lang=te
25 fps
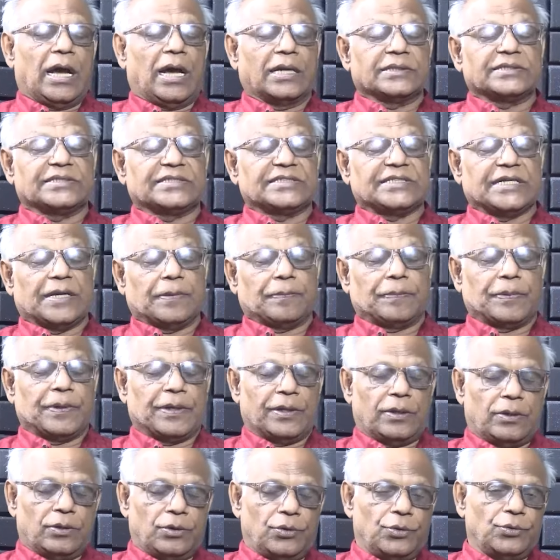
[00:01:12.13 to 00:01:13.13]
ఆ
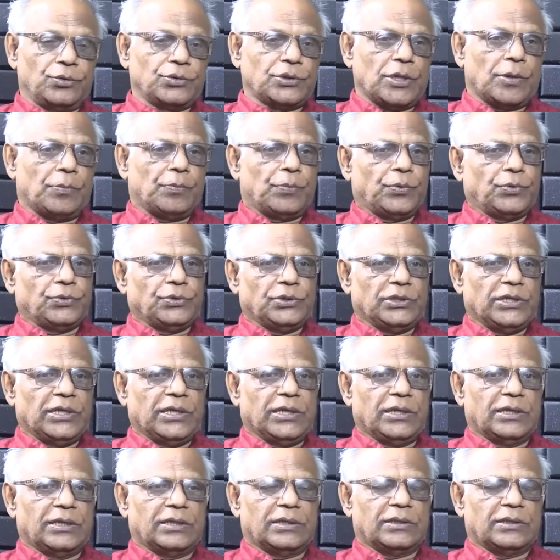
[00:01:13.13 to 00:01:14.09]
చెప్పడంలోనూ తప్పు ఉంది